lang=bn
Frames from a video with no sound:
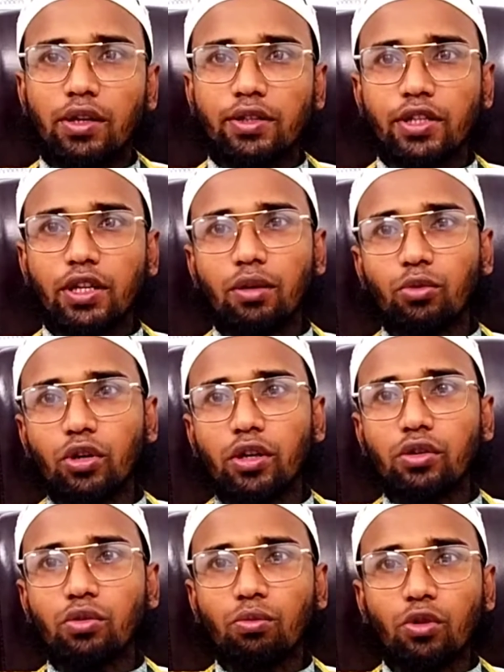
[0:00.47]
আসসালামু
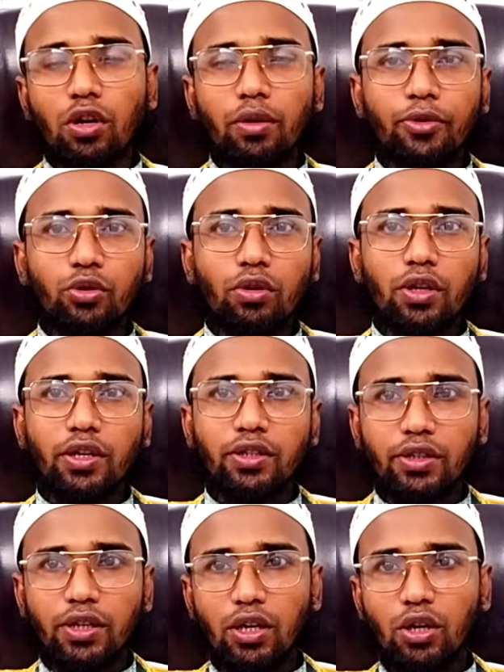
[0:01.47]
আলাইকুম রহমতুল্লাহ
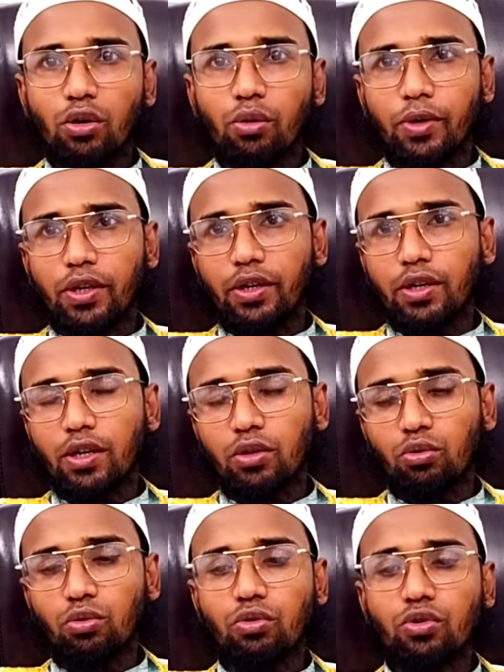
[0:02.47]
তালা
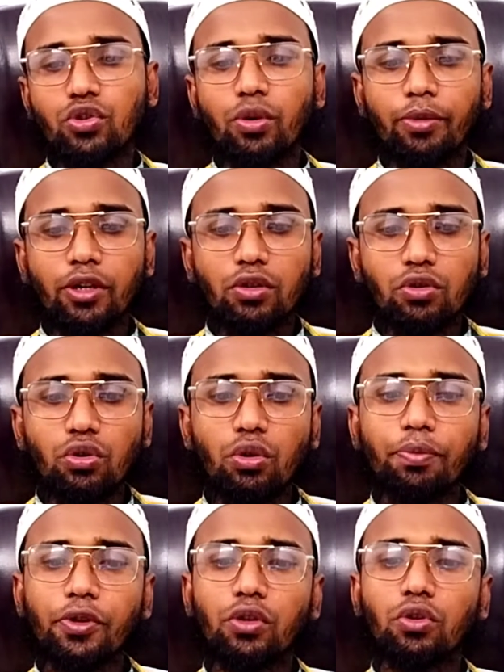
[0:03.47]
বারাকাত সম্মানিত
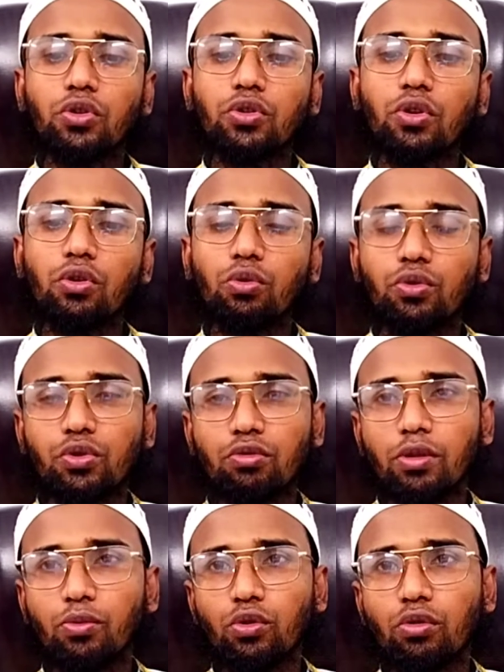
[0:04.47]
সুপ্রিয় দর্শক ও
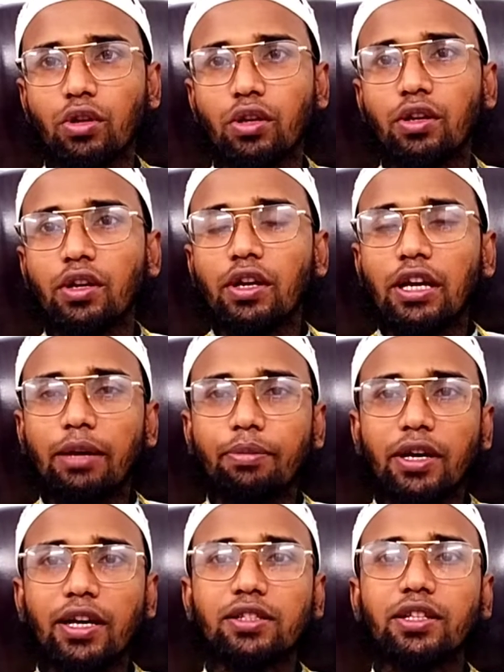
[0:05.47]
মণ্ডলী
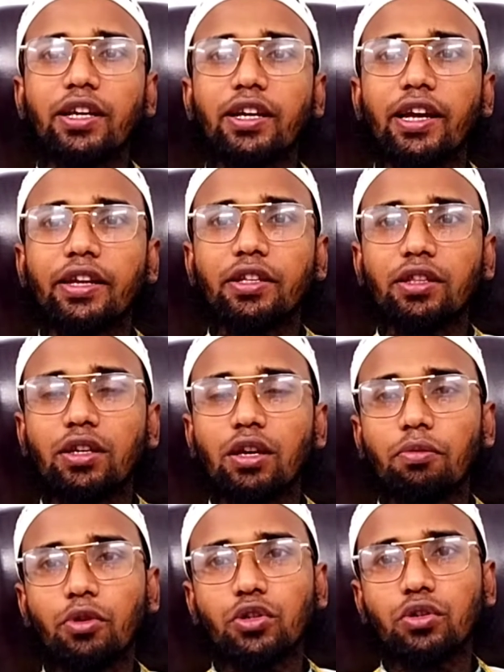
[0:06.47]
এমনি এক আইটি থেকে
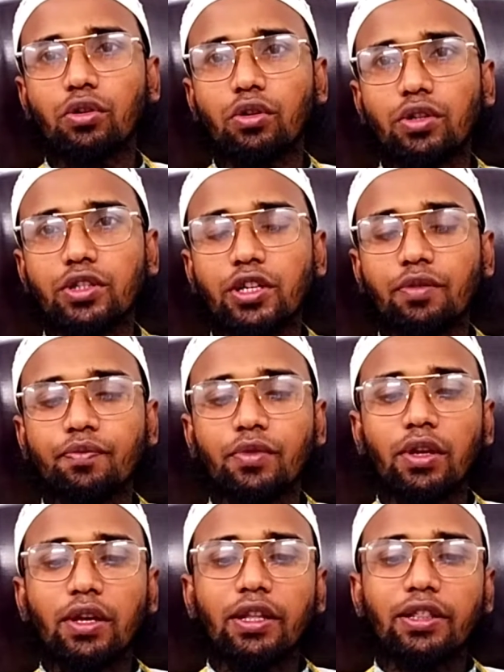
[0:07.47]
প্রশ্ন করেছে
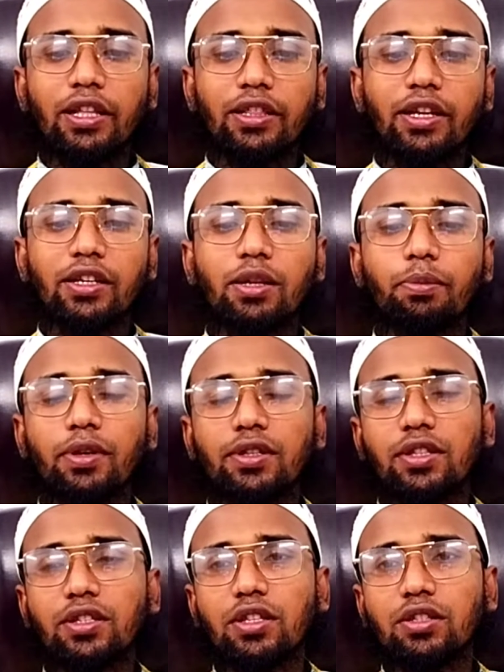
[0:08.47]
তাদের একটি
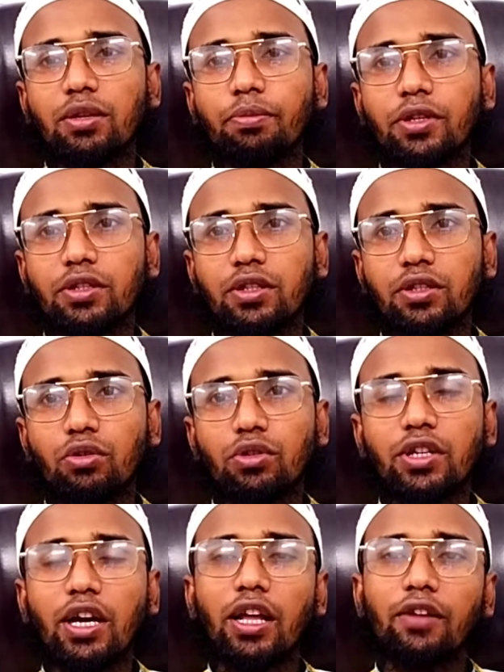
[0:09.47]
বিজনেস আছে বিজনেসটি
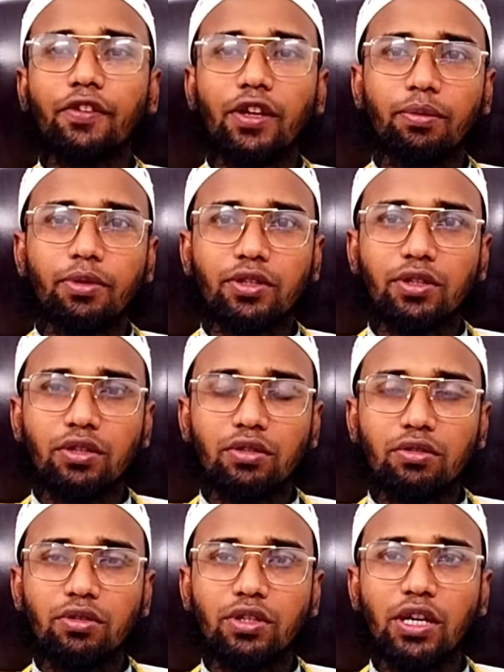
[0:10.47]
হচ্ছে আলফালা বিজনেস
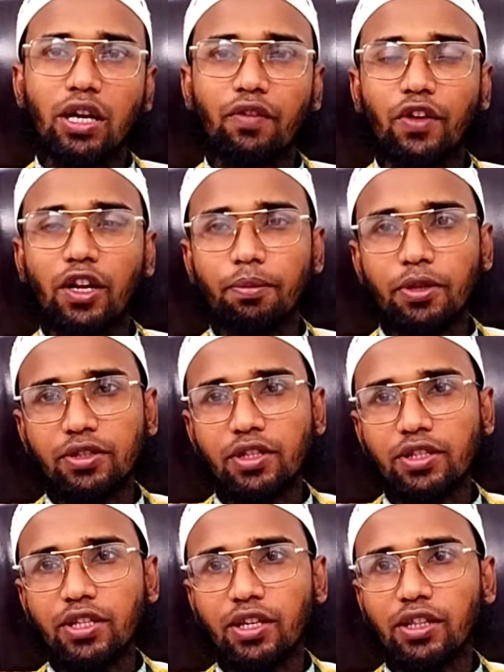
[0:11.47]
সে আলফালা
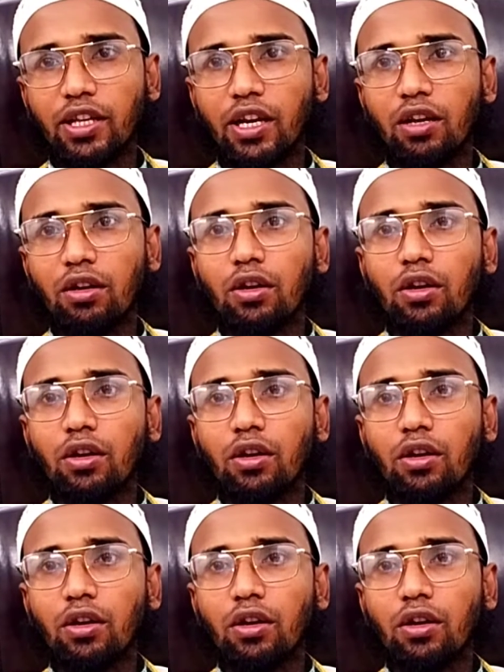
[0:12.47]
বিজনেস থেকে তারা